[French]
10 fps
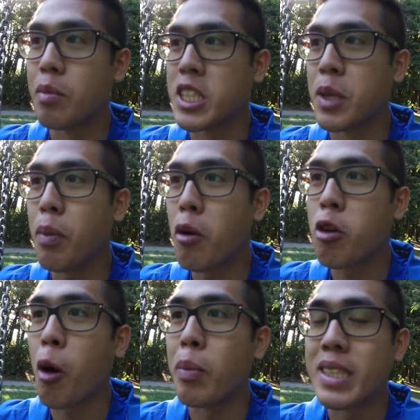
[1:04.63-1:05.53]
bah, j'ai pas
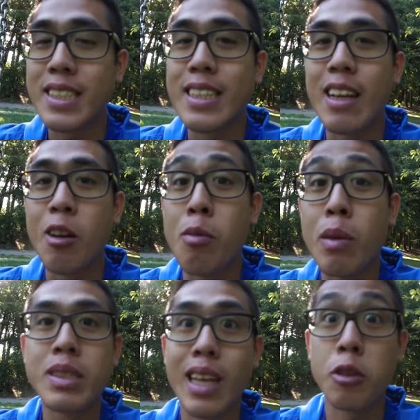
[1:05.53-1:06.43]
encore passé le
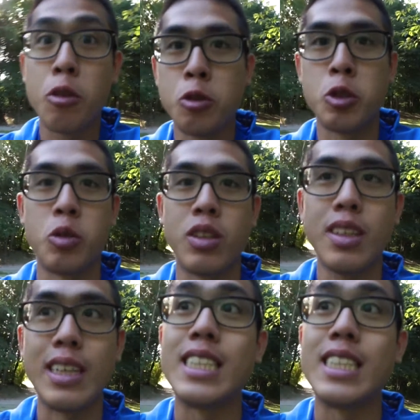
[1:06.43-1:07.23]
même stade qu'eux, tu vois.